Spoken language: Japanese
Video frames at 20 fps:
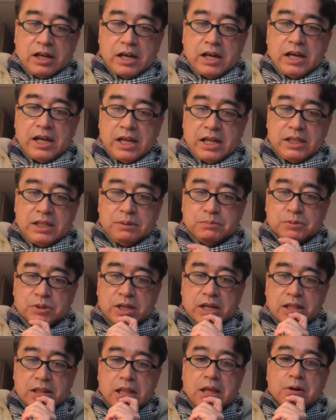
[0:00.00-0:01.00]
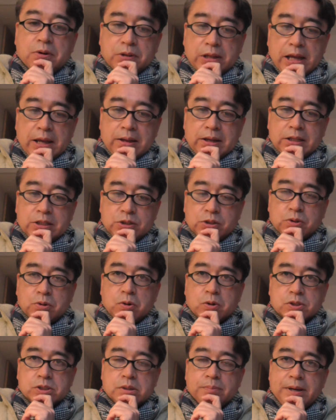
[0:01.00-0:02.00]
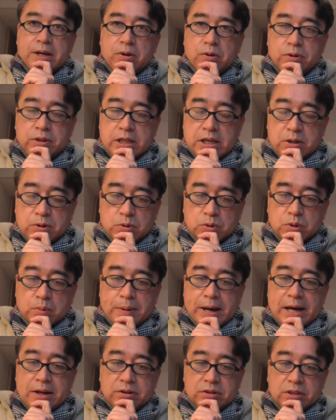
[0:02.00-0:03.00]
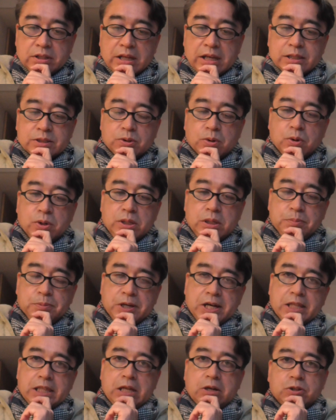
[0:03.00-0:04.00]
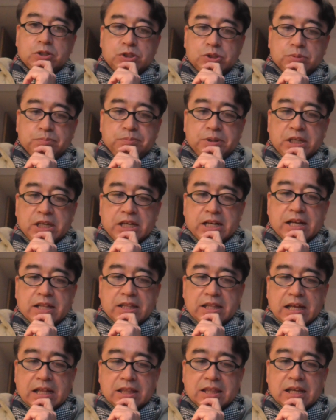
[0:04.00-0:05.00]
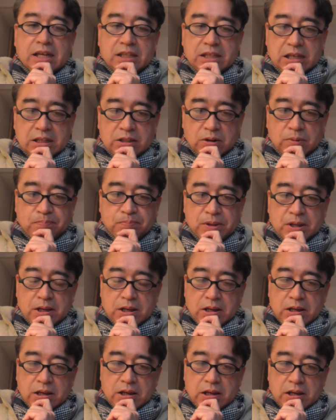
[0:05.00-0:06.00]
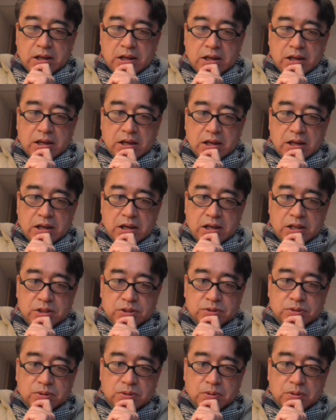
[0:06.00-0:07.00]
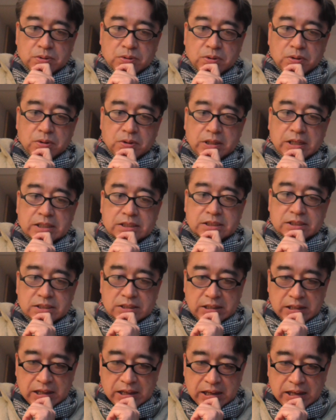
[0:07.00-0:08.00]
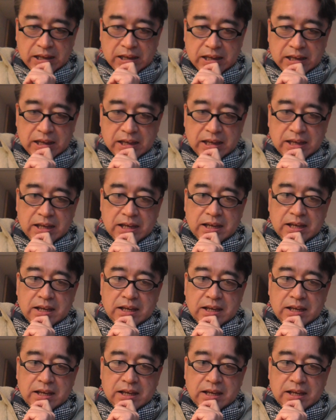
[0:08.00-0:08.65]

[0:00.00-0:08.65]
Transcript: えー、に向けてのねちょっとこう詰め込んでいくこともあるんでそこに向けての準備期間だったんでと、えー、いうことですね、